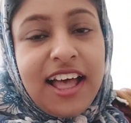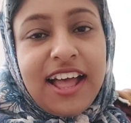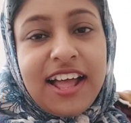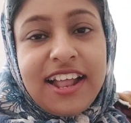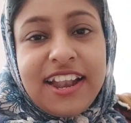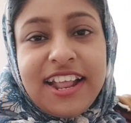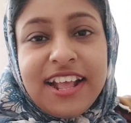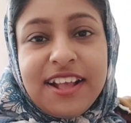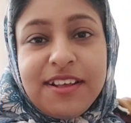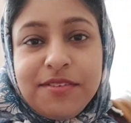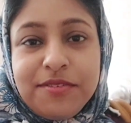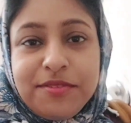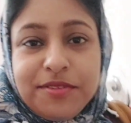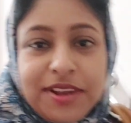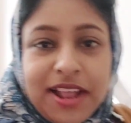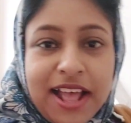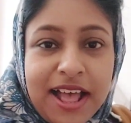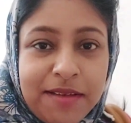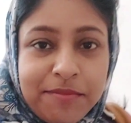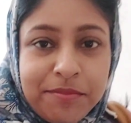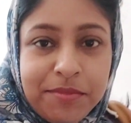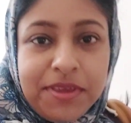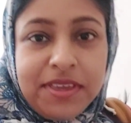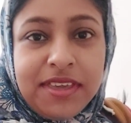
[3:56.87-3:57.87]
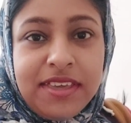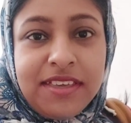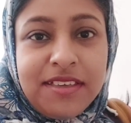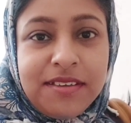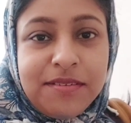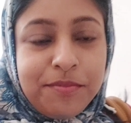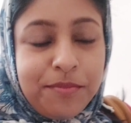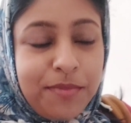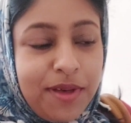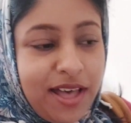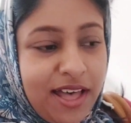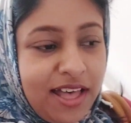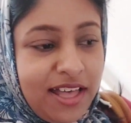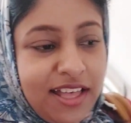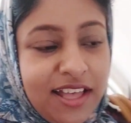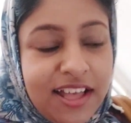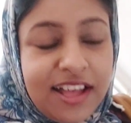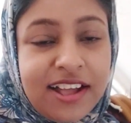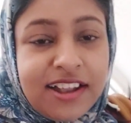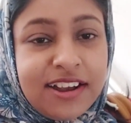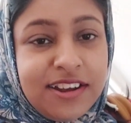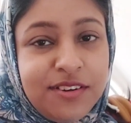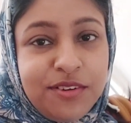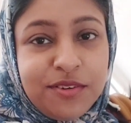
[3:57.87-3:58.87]
আর এখন আমি মা
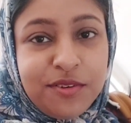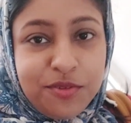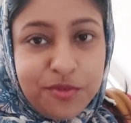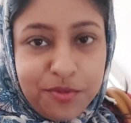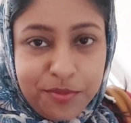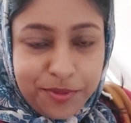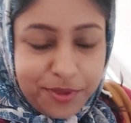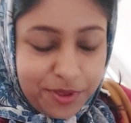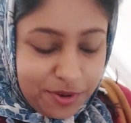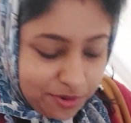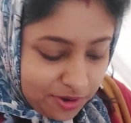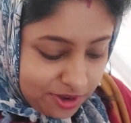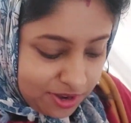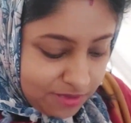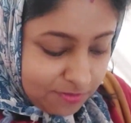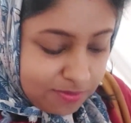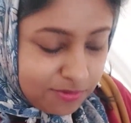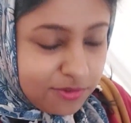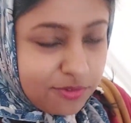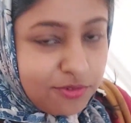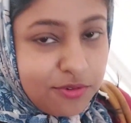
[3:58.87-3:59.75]
আর ডোনু বেরোলাম